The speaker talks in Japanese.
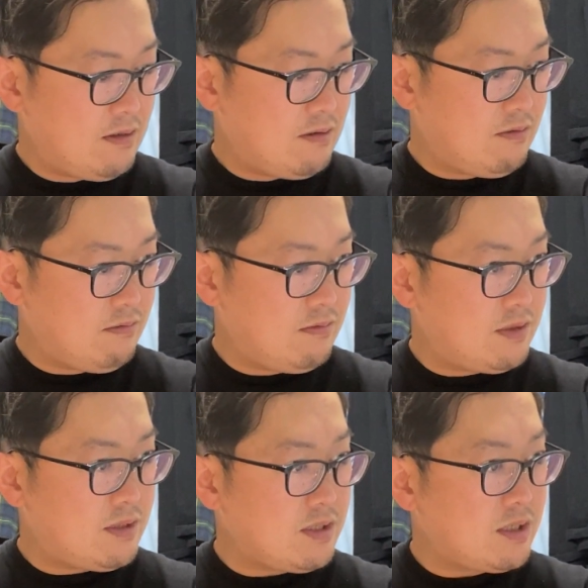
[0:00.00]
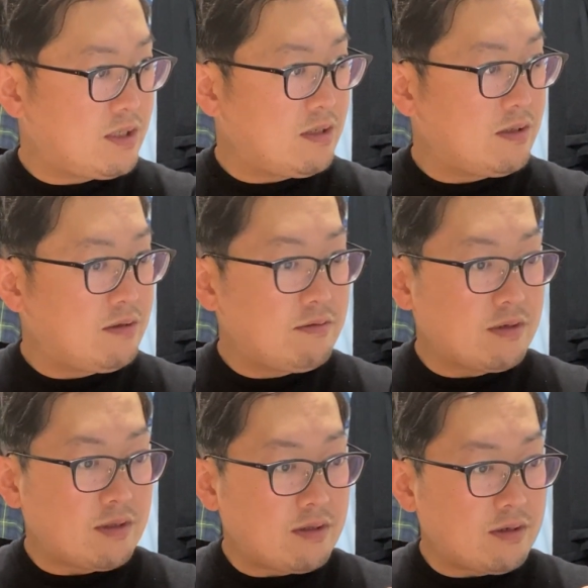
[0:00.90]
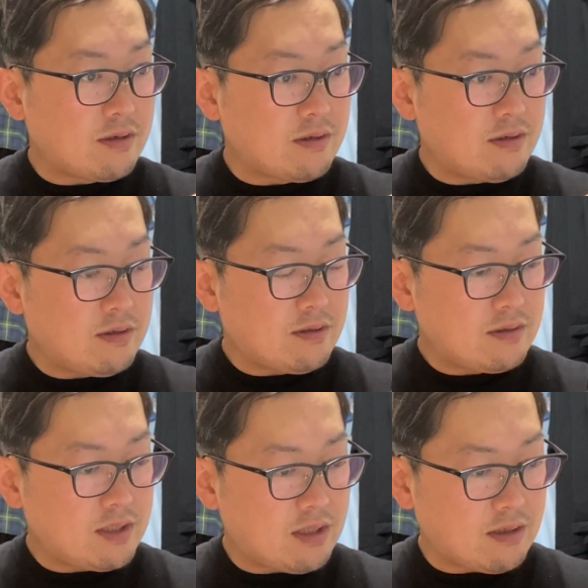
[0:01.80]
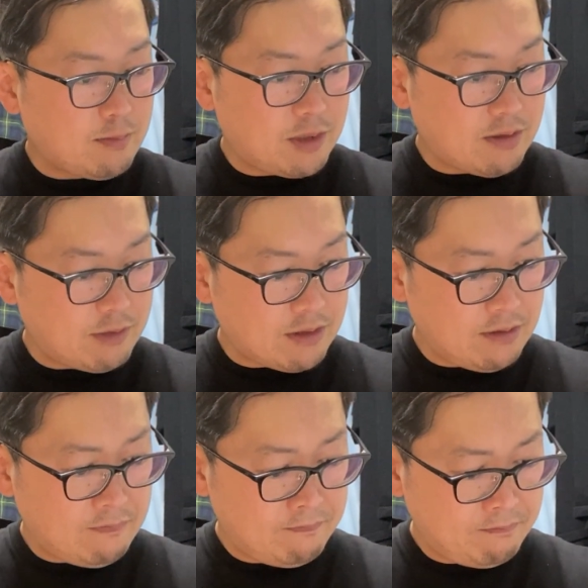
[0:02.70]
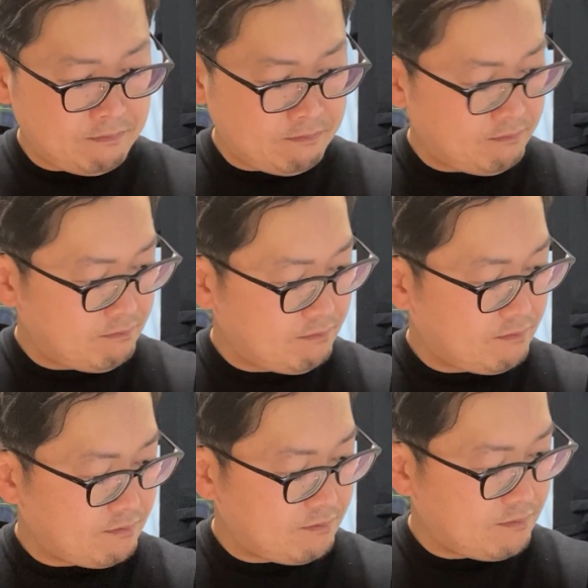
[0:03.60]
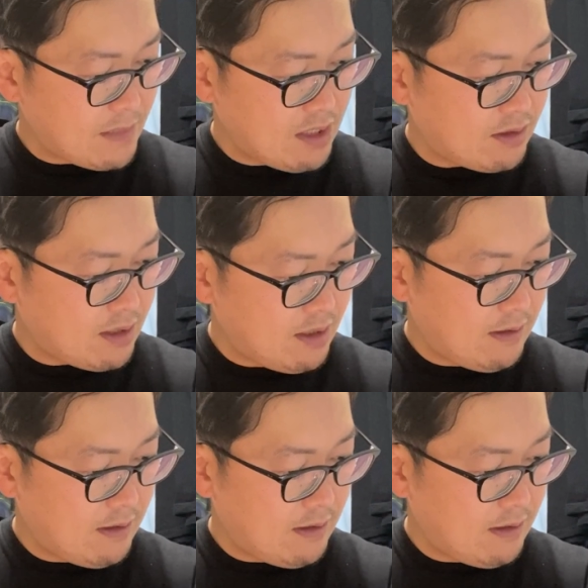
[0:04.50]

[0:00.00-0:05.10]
高円寺北で受けたいな。北か南で。あった。